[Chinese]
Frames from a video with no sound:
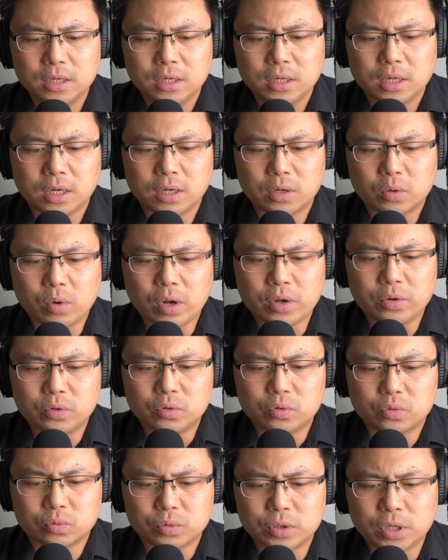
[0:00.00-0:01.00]
呃关于
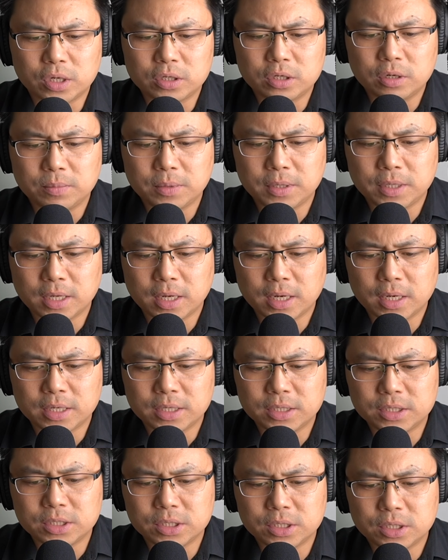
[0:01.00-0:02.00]
主教任命的
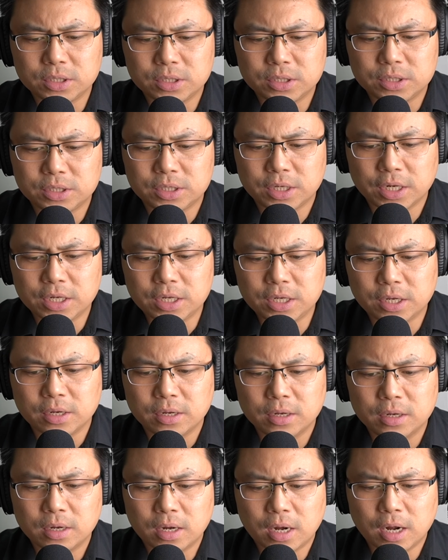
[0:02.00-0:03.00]
临时协议
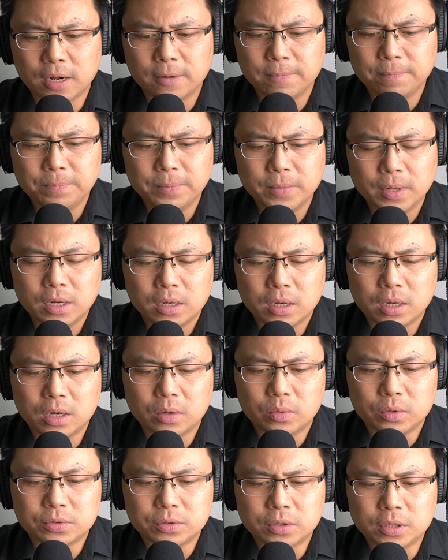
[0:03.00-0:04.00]
啊。呃，
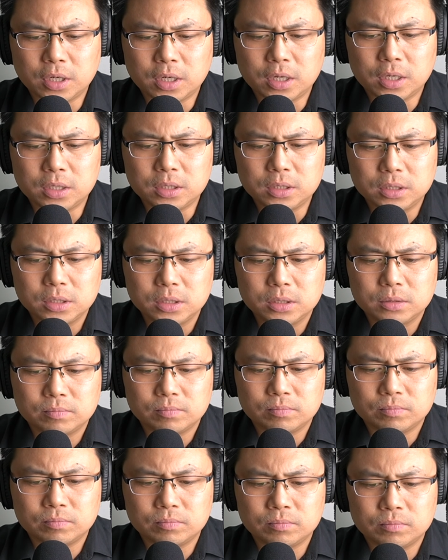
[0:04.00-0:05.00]
我觉得，
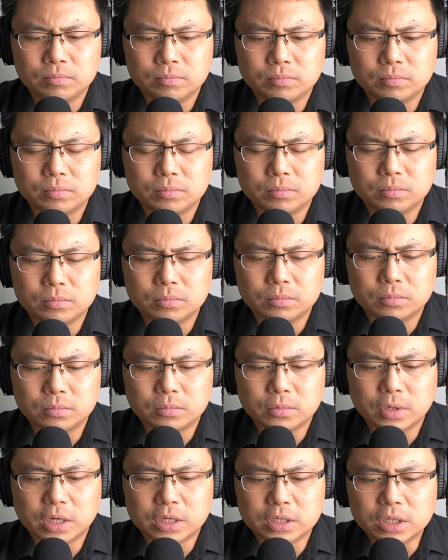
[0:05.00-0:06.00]
嗯，
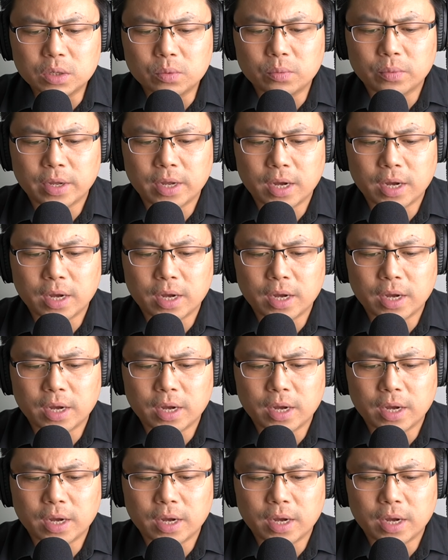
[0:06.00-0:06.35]
我认为